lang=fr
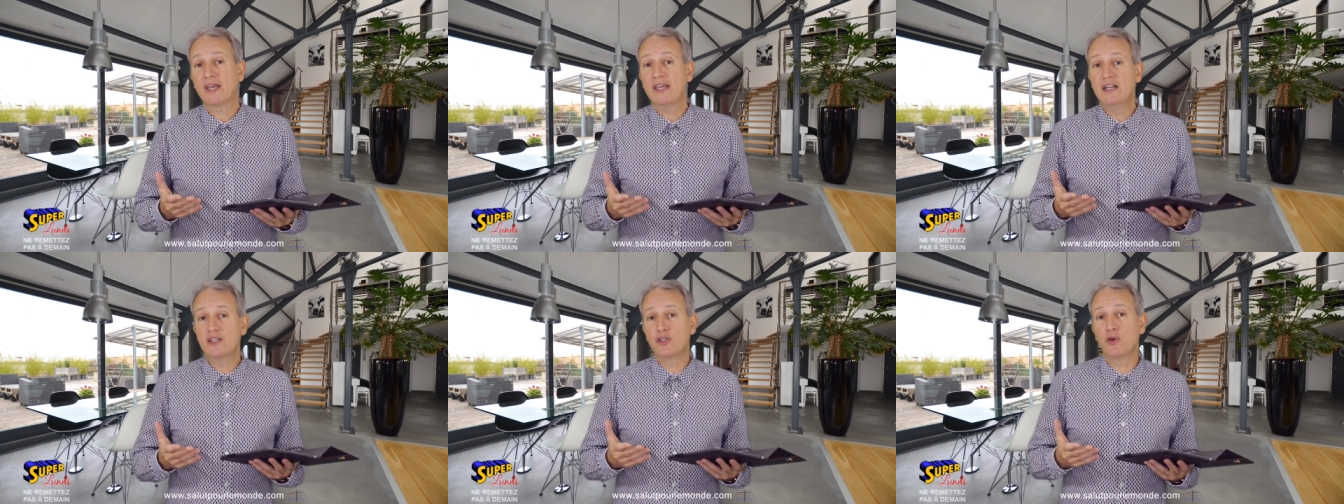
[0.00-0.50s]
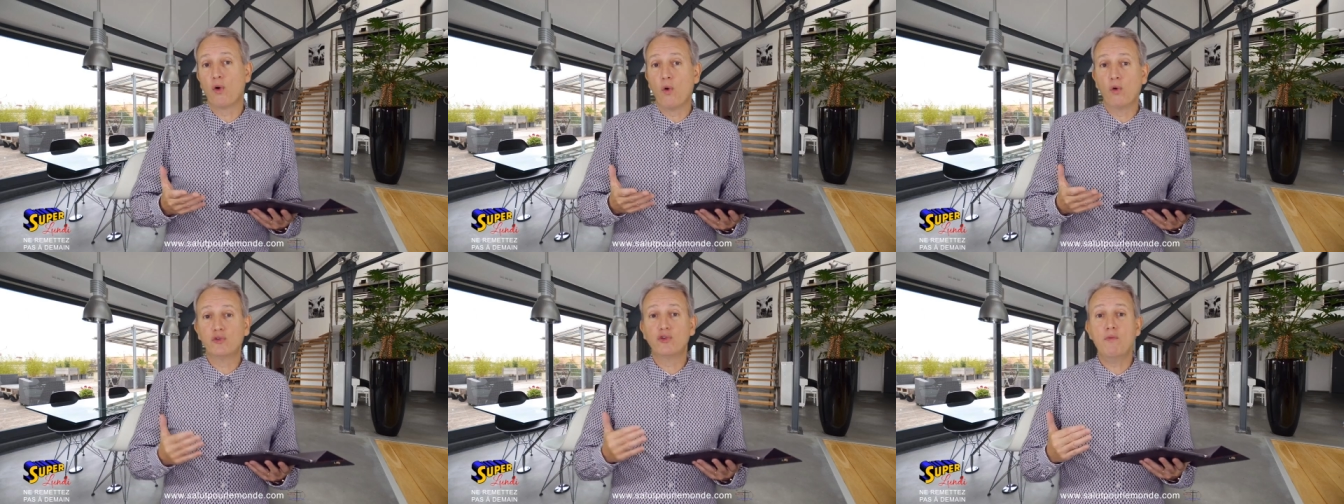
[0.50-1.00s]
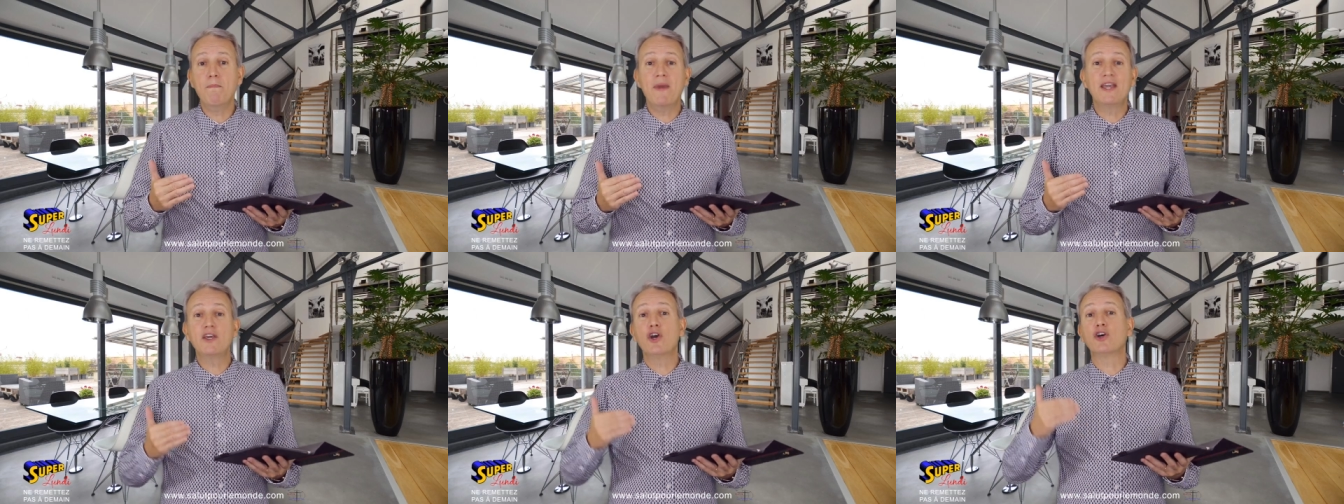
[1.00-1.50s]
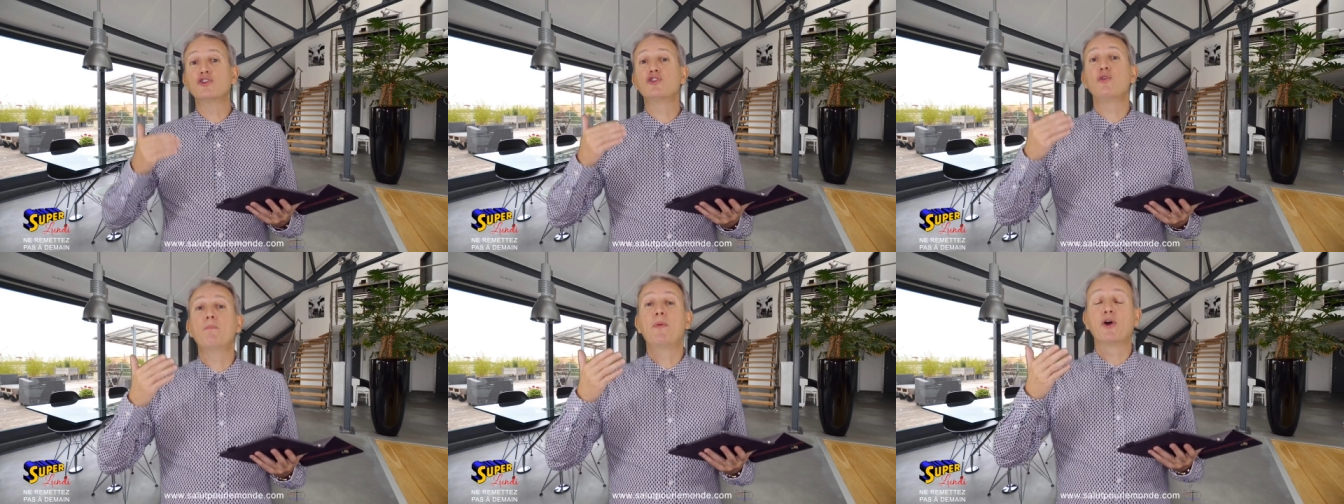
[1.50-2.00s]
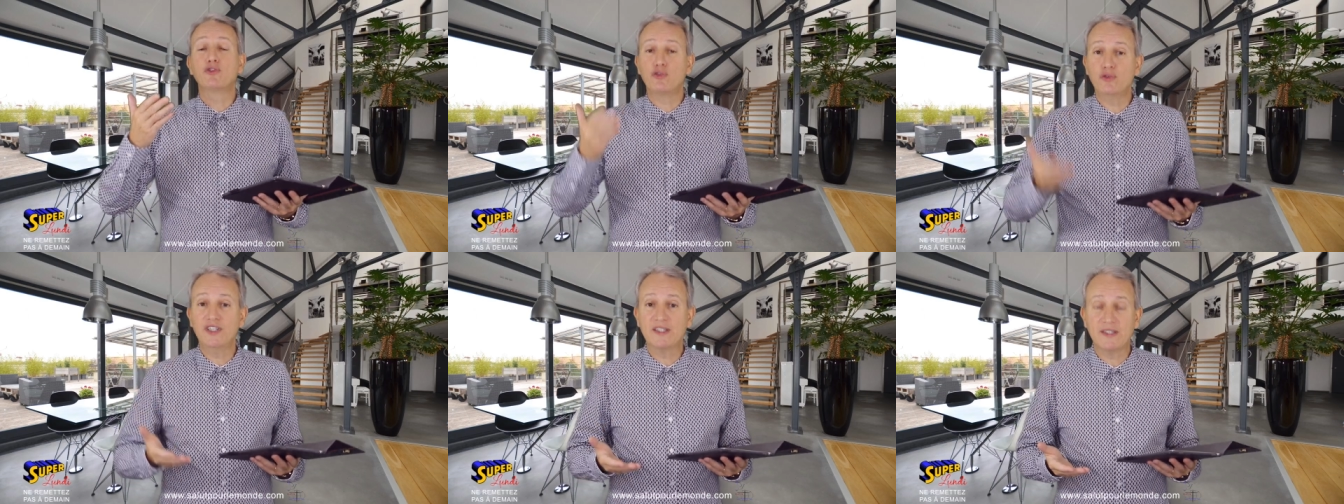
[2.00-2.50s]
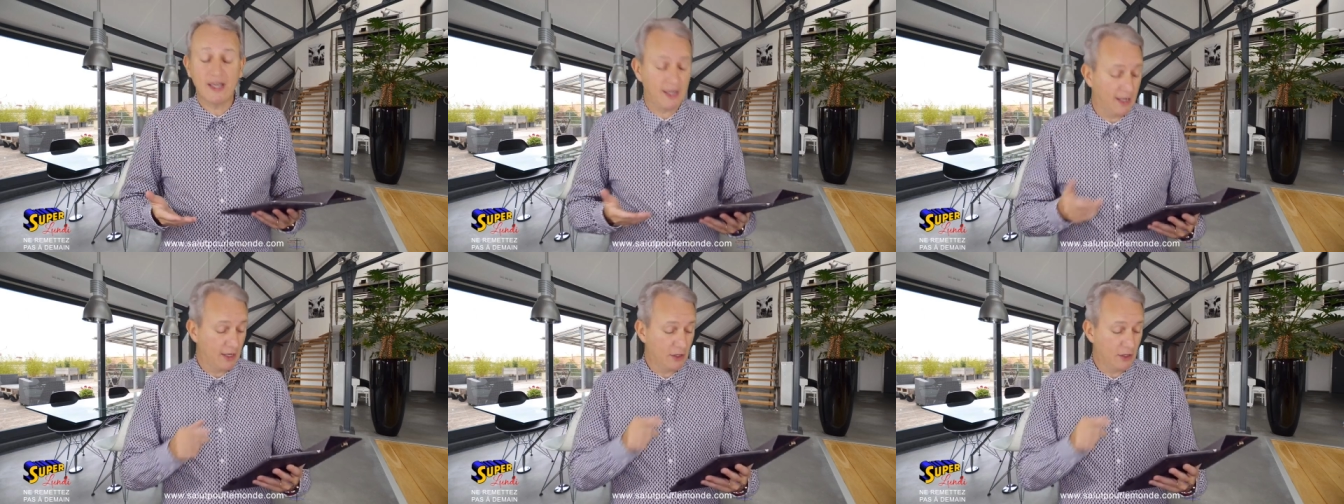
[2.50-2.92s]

ils auront de meilleures opportunités.